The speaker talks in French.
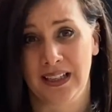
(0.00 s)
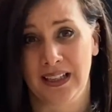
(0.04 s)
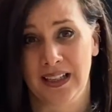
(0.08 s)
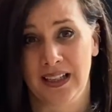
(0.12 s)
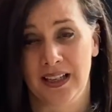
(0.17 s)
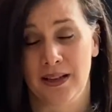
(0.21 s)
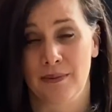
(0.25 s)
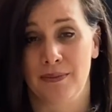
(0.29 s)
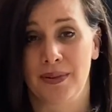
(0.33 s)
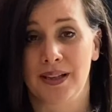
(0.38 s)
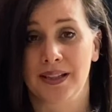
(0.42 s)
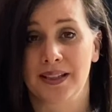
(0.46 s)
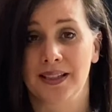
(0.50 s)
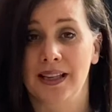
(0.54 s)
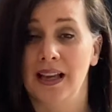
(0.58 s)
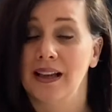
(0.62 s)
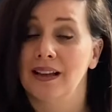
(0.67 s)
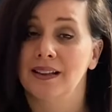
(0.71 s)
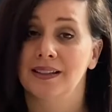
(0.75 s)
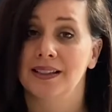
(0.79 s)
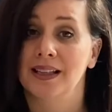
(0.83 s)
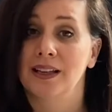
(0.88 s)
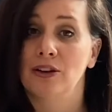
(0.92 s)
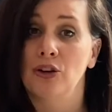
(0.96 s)
ben ça,
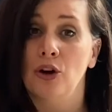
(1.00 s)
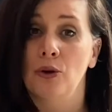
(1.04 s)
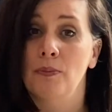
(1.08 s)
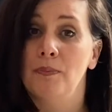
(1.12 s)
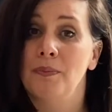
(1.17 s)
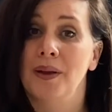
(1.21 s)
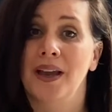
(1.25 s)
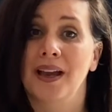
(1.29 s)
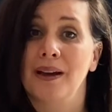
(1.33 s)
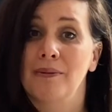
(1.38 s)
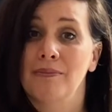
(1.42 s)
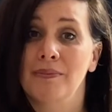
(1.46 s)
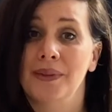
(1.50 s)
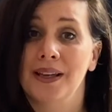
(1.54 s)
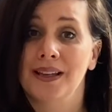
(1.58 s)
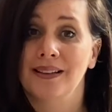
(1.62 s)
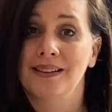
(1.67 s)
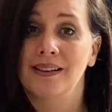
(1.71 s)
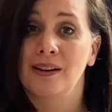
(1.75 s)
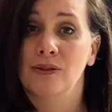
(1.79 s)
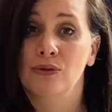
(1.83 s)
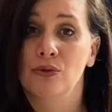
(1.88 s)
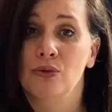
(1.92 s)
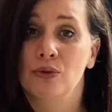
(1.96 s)
leur permet
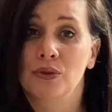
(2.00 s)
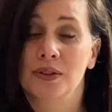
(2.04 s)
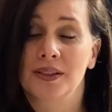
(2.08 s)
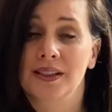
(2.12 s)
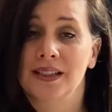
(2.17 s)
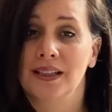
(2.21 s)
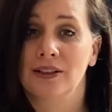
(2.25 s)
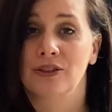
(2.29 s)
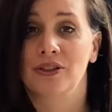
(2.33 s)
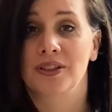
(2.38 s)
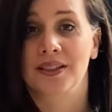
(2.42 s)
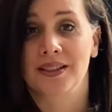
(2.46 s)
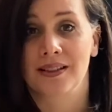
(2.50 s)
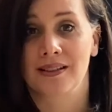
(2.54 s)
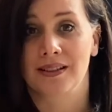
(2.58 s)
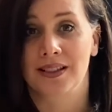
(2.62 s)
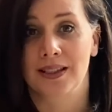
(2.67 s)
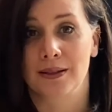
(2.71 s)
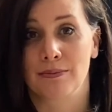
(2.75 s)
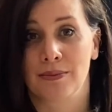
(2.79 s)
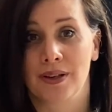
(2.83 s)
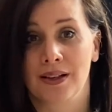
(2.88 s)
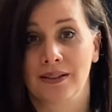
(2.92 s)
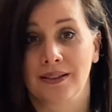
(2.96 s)
d'engourdir le
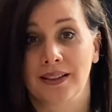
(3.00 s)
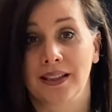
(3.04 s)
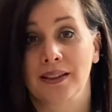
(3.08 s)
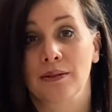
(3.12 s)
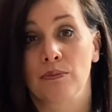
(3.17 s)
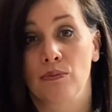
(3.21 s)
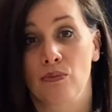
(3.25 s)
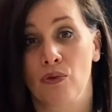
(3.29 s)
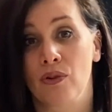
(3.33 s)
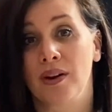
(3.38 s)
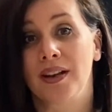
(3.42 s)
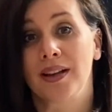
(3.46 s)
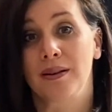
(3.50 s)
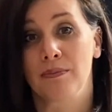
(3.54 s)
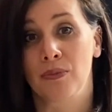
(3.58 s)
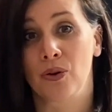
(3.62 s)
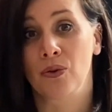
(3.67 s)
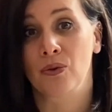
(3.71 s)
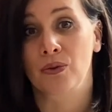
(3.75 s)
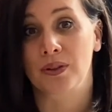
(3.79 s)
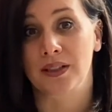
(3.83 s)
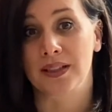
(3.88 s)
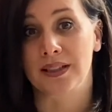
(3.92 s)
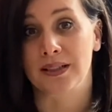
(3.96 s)
sentiment d'être moins
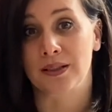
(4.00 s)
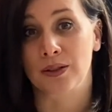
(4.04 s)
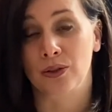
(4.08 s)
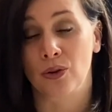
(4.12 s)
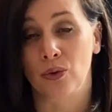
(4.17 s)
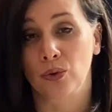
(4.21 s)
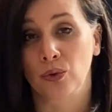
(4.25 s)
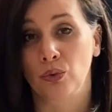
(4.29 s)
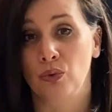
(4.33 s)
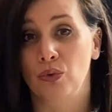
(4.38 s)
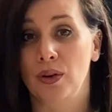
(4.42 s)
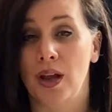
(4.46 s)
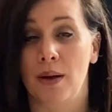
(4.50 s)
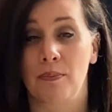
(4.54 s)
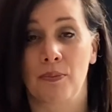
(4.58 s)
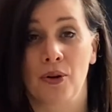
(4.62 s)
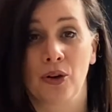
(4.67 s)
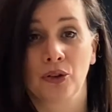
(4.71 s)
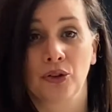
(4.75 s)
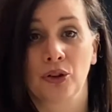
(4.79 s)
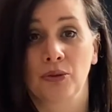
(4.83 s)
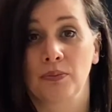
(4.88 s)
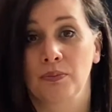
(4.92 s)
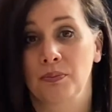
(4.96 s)
bon que les autres, ou la peur
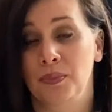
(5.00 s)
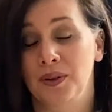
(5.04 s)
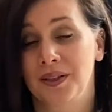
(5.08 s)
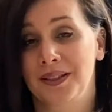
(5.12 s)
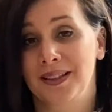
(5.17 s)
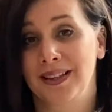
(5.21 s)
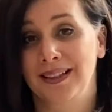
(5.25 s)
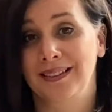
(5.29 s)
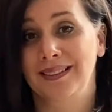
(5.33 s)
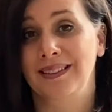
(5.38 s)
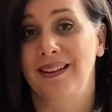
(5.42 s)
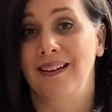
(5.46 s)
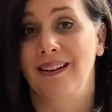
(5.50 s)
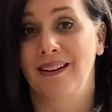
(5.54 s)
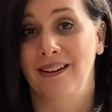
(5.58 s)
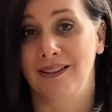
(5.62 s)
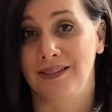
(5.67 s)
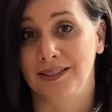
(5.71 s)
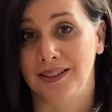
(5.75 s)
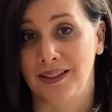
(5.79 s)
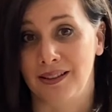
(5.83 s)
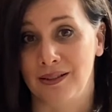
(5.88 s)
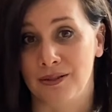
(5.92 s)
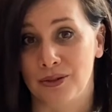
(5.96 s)
de ne pas être
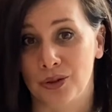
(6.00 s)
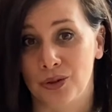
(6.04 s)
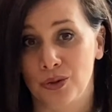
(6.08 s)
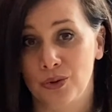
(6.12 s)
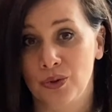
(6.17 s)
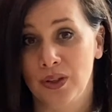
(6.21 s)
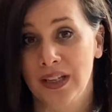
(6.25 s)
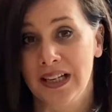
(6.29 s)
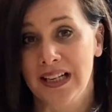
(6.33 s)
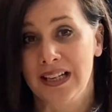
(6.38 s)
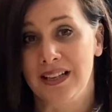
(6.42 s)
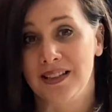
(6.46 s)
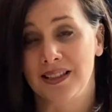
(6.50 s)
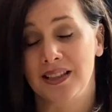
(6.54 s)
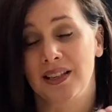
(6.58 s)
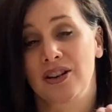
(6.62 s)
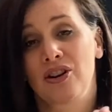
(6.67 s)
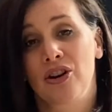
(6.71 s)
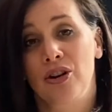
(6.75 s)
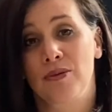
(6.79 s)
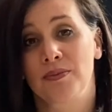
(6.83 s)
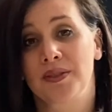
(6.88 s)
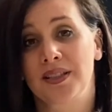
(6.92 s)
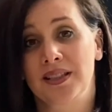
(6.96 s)
entendu. C'est
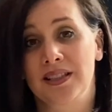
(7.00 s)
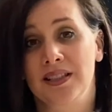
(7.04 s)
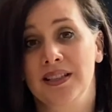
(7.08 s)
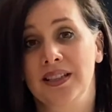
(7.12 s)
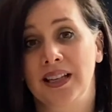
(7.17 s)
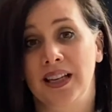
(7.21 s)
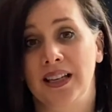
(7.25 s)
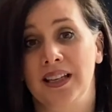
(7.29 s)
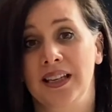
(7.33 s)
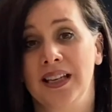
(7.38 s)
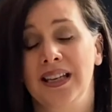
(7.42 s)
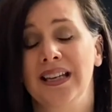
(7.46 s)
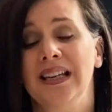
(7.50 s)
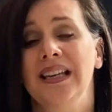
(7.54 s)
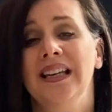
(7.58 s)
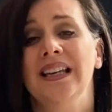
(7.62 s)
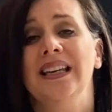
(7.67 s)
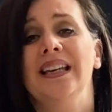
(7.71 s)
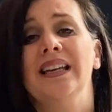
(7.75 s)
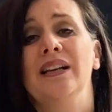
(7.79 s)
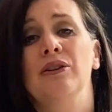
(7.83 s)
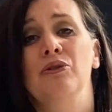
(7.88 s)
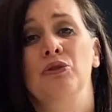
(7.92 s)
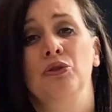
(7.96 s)
comme s'ils criaient «
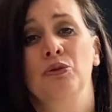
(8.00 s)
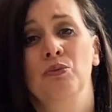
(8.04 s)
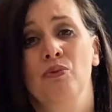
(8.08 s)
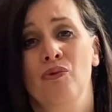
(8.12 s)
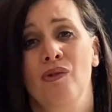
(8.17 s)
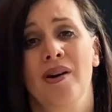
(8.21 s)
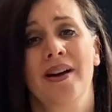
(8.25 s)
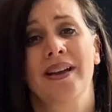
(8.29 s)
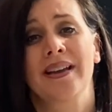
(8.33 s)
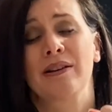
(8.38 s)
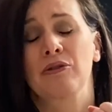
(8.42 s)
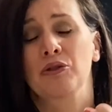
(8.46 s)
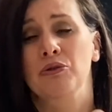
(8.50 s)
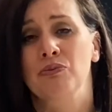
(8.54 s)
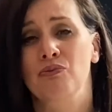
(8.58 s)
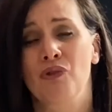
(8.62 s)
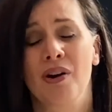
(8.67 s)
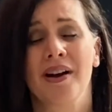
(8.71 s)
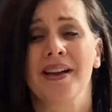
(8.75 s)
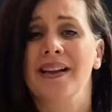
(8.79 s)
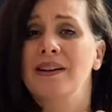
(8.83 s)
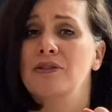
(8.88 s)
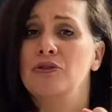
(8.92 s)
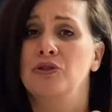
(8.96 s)
Écoute-moi, écoute-moi,
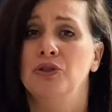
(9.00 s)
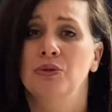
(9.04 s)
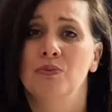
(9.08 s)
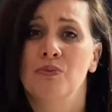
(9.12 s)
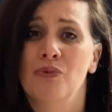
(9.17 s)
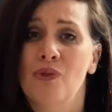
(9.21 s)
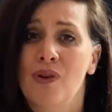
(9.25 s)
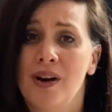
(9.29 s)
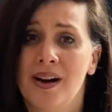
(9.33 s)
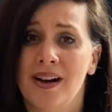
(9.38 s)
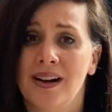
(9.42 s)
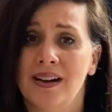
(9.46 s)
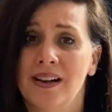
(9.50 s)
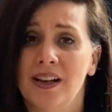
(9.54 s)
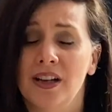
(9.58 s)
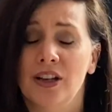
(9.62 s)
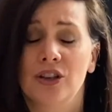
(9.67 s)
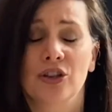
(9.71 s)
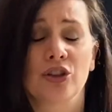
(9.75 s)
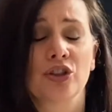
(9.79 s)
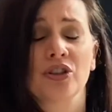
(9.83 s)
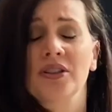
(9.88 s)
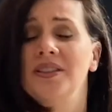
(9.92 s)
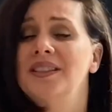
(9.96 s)
écoute-moi,
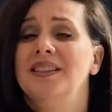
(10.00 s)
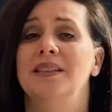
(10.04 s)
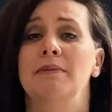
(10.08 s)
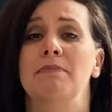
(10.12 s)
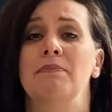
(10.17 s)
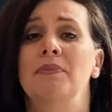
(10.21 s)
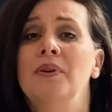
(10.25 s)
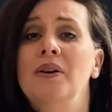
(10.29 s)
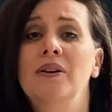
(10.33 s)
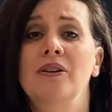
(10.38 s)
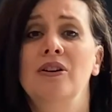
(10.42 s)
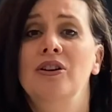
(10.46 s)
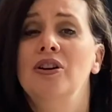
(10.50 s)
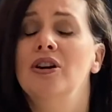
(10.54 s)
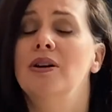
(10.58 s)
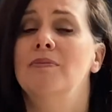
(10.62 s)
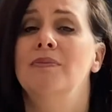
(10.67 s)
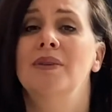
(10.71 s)
je sais pas comment